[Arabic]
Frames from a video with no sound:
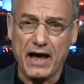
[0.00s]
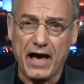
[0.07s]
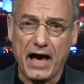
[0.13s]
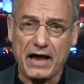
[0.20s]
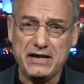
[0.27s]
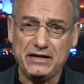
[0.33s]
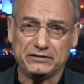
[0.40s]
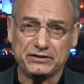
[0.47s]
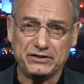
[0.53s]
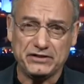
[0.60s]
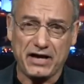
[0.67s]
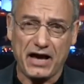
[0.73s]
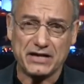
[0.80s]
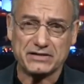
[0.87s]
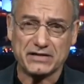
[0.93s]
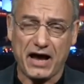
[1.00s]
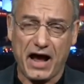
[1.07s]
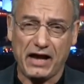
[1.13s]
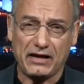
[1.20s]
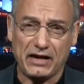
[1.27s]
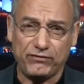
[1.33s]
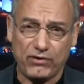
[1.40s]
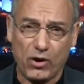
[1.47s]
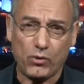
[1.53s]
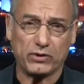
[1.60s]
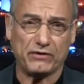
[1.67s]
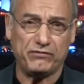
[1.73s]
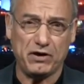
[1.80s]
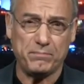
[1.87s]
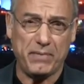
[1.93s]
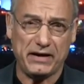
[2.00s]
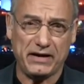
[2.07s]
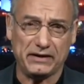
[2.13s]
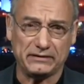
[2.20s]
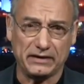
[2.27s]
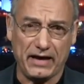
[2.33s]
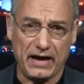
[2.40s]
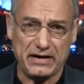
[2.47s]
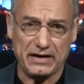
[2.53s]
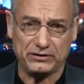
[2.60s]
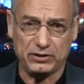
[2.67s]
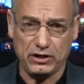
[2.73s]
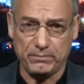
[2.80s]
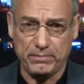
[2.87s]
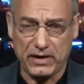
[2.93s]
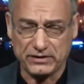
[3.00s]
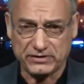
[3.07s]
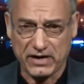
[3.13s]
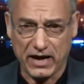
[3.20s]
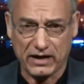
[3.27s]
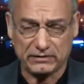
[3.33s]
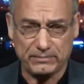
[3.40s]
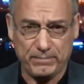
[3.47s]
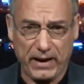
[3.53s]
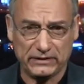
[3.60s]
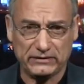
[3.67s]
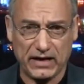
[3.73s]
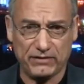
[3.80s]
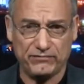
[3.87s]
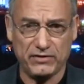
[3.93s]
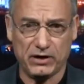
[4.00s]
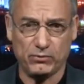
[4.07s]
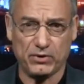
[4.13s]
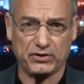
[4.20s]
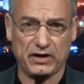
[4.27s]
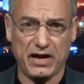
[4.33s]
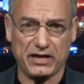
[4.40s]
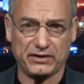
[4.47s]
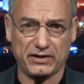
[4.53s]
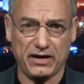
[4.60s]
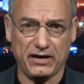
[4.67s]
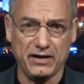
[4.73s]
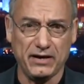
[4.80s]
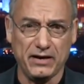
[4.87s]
الاحتجاج على الفوضى في البلد التي جاءت بعد 2003